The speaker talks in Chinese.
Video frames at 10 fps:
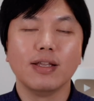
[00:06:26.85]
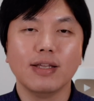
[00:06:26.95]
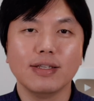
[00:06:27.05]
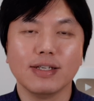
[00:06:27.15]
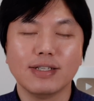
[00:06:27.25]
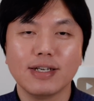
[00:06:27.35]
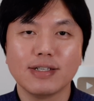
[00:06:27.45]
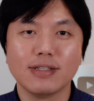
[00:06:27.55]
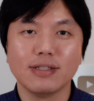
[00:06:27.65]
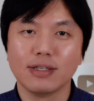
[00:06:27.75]
那你这个
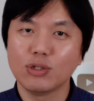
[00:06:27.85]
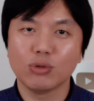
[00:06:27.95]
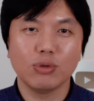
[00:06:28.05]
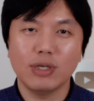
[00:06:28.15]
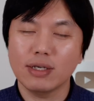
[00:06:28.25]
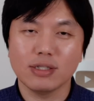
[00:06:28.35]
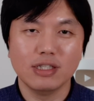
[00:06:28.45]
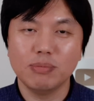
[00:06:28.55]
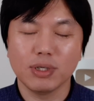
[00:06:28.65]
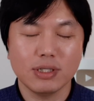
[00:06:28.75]
事情就让习
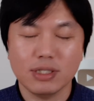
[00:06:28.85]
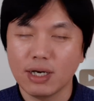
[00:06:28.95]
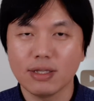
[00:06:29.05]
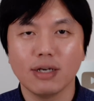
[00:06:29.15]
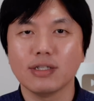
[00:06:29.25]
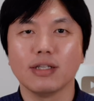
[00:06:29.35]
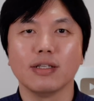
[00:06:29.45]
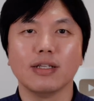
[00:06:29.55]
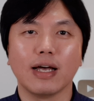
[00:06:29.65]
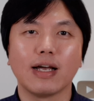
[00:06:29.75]
近平相当相
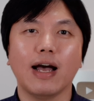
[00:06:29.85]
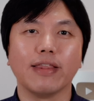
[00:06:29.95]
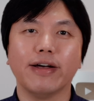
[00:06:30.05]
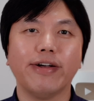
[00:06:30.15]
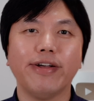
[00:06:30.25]
当的难堪呐。